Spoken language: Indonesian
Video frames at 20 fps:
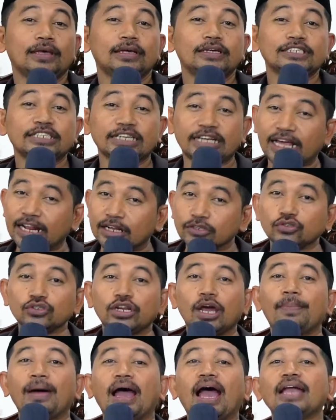sekarang
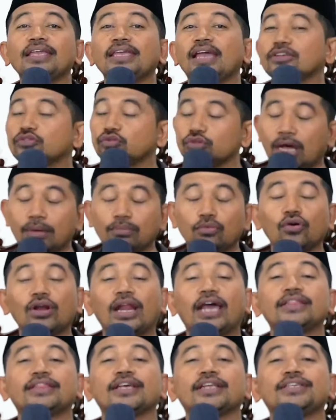sudah banyak sudah
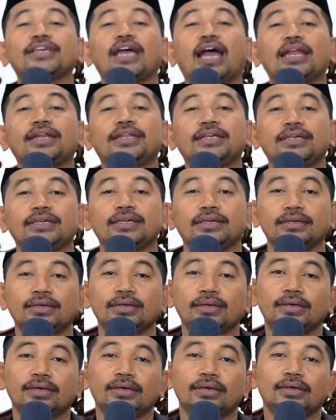mulai
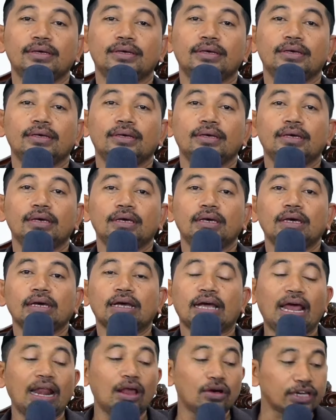terjadi
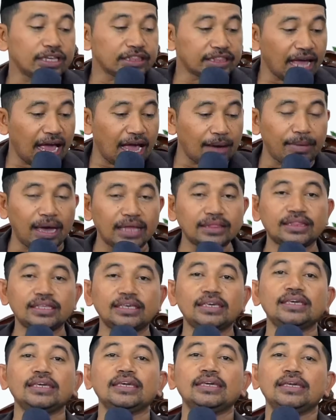kalau kita
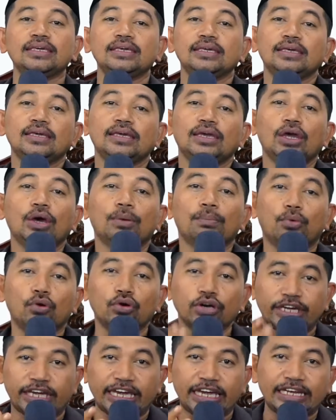amati,
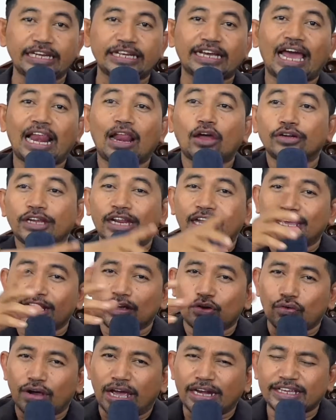mungkin kalau di
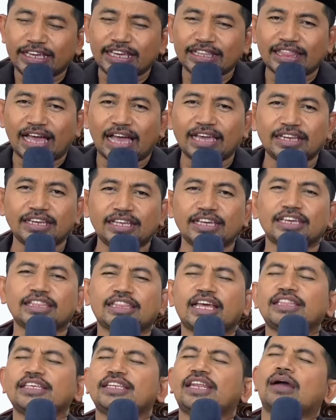lingkungan kita ini
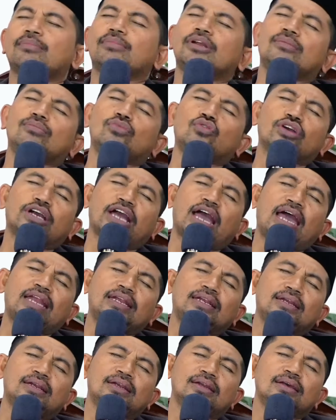kita tidak menemukan
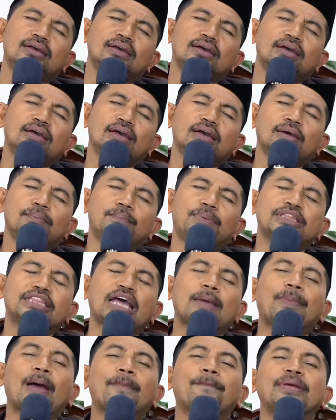
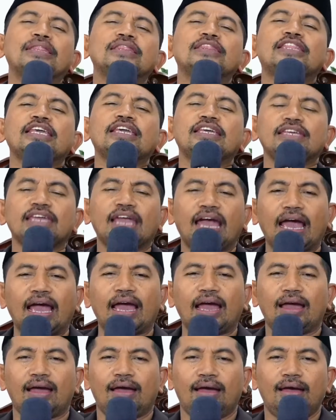betapa
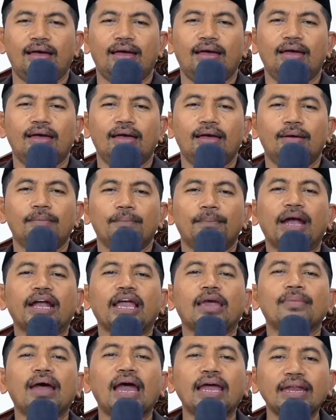pentingnya
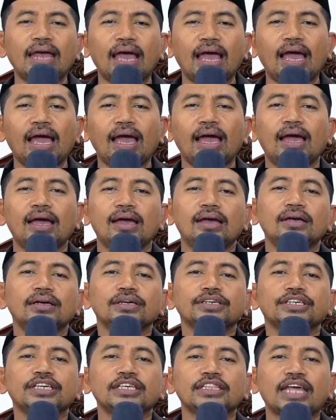bagaimana
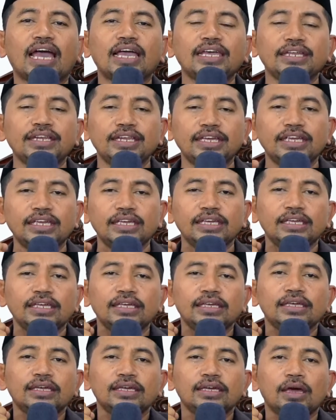kita ini
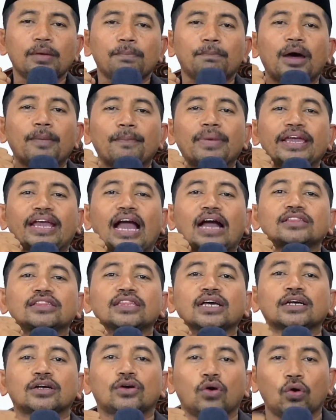memegang
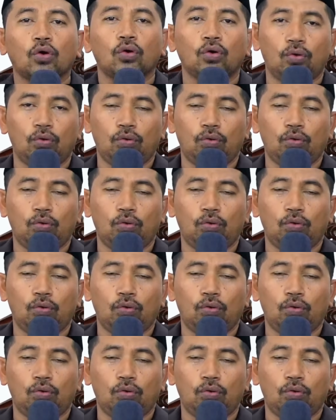teguh